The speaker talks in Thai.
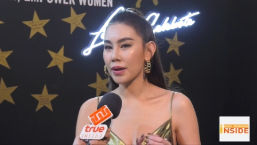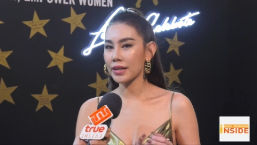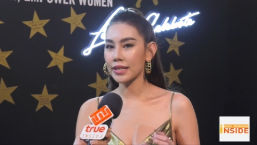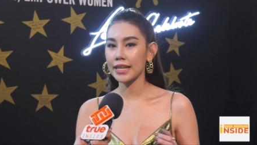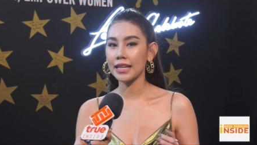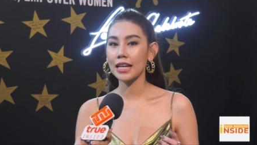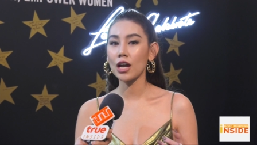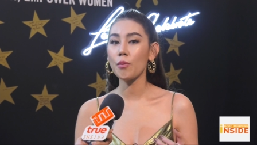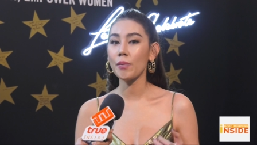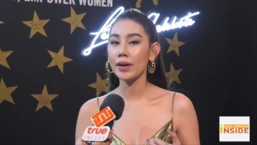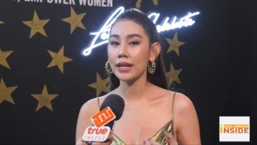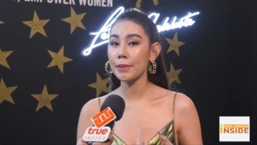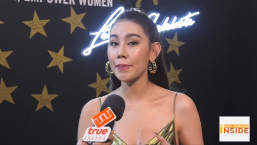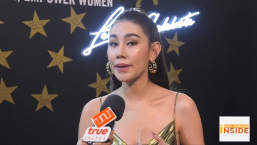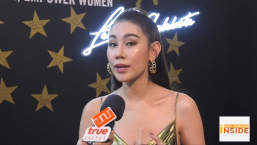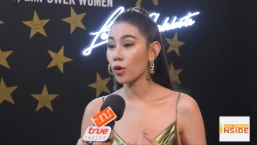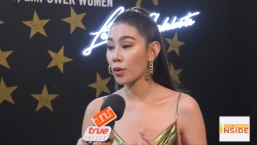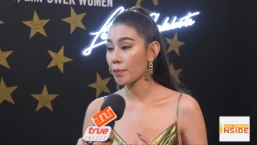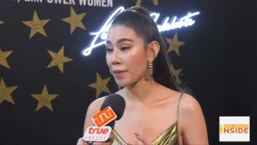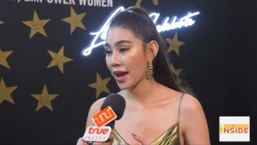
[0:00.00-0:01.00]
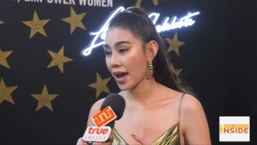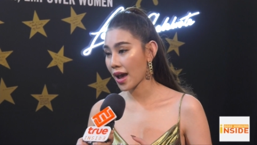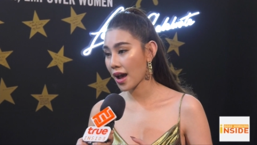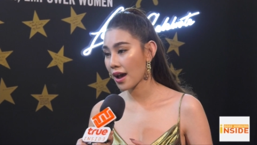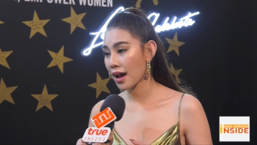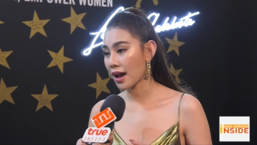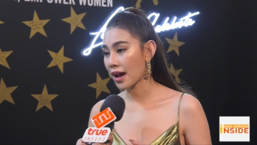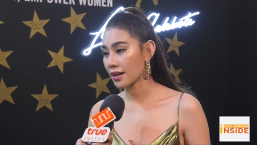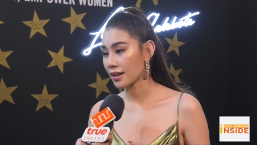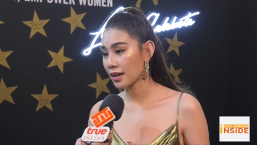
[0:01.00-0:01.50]
บางทีเราไม่ได้เป็นคนแพ้
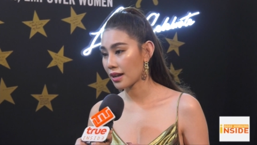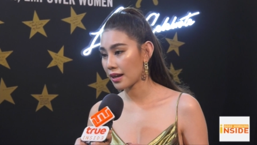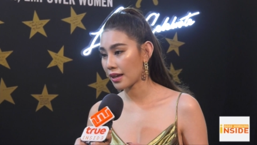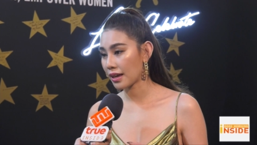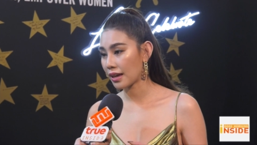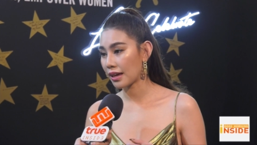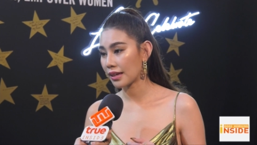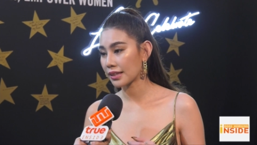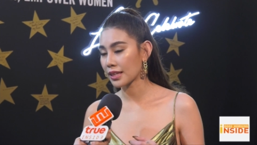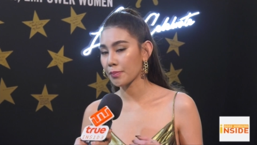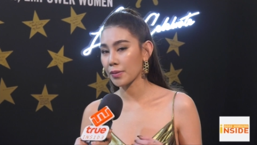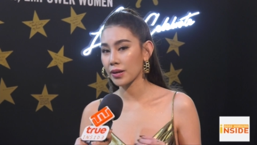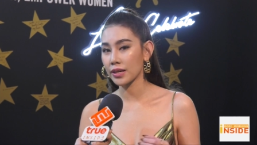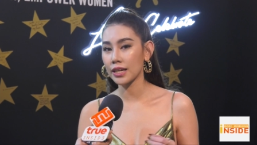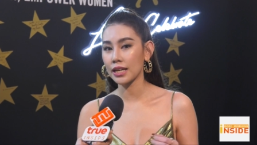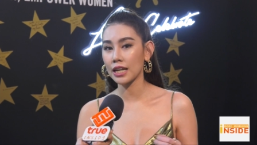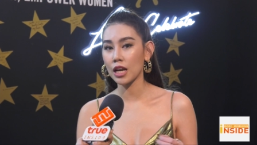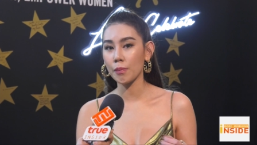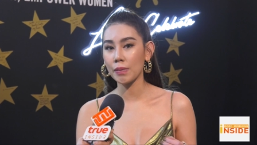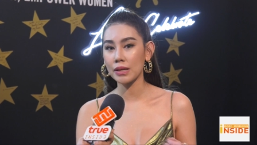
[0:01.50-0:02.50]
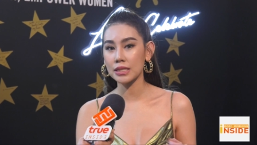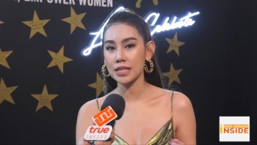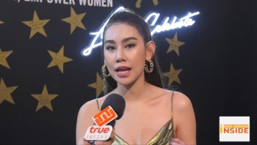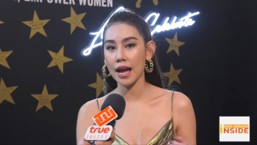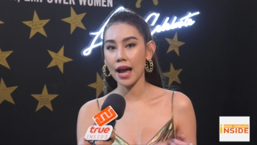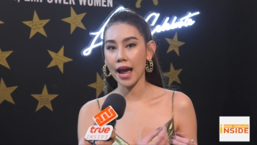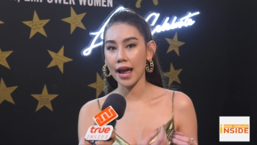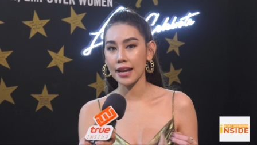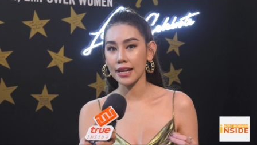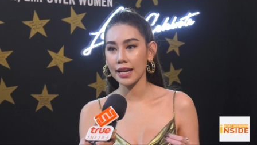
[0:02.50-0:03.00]
อาหารทะเลแต่บางทีเราไปเจ
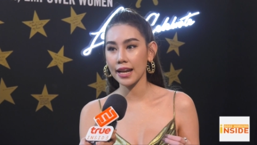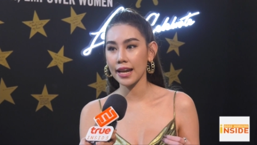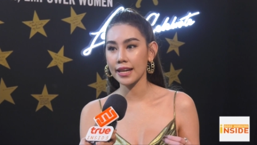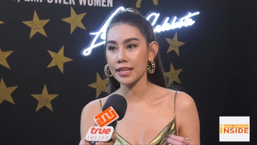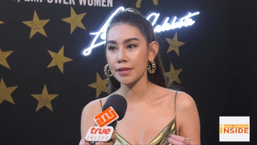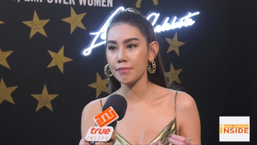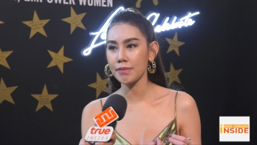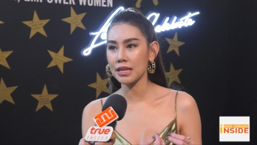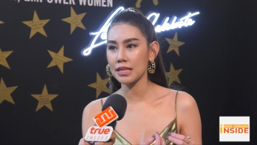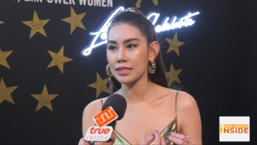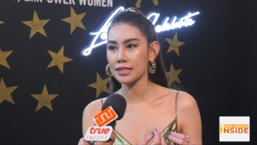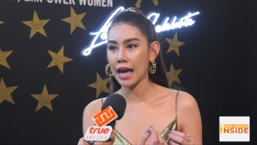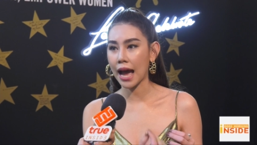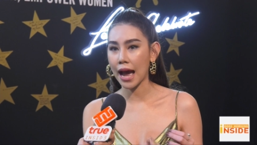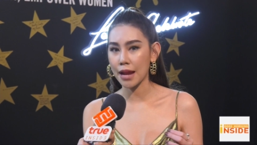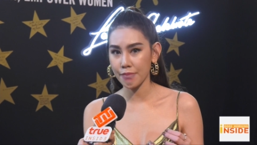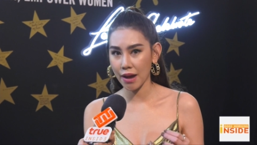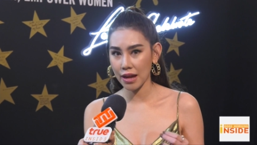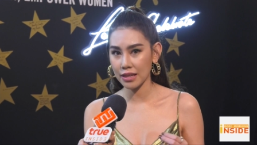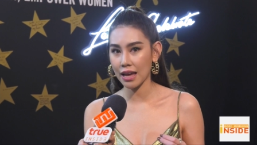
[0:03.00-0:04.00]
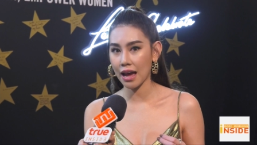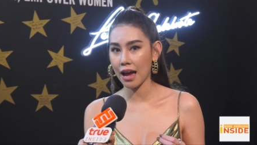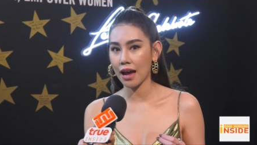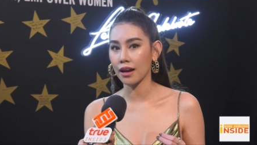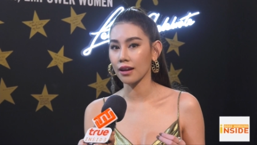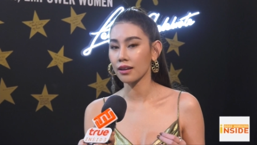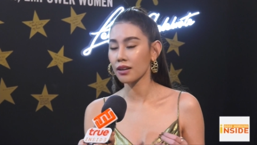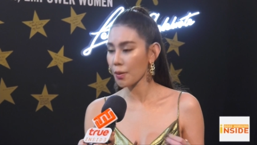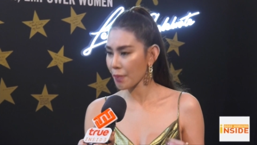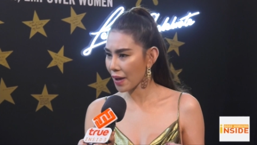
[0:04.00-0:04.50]
ออาหารทะเลที่มีสารบางอย่า
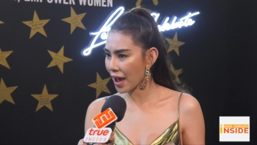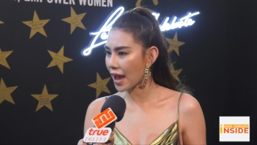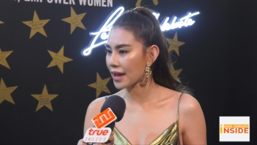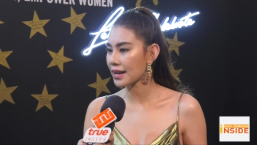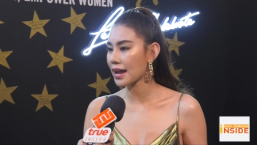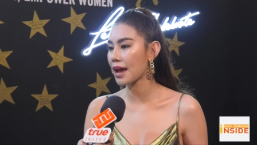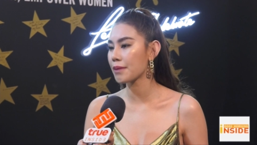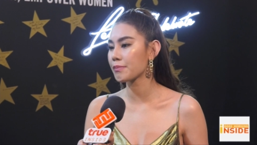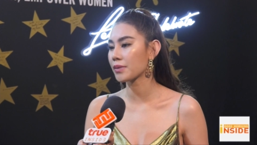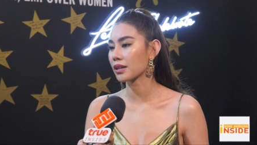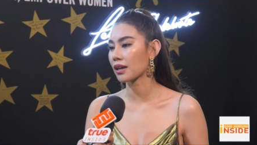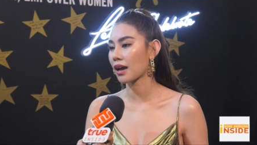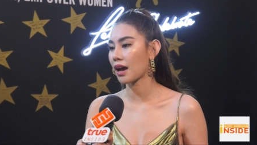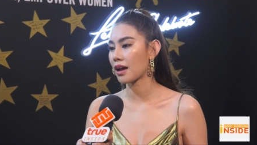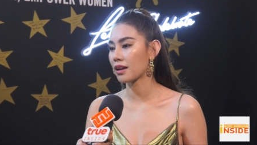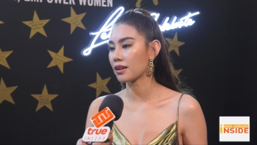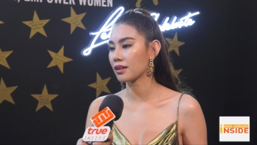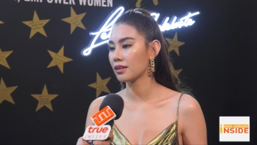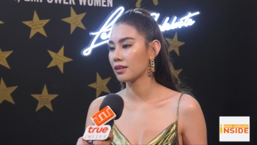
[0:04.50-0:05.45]
งก็แพ้ได้เหมือนกั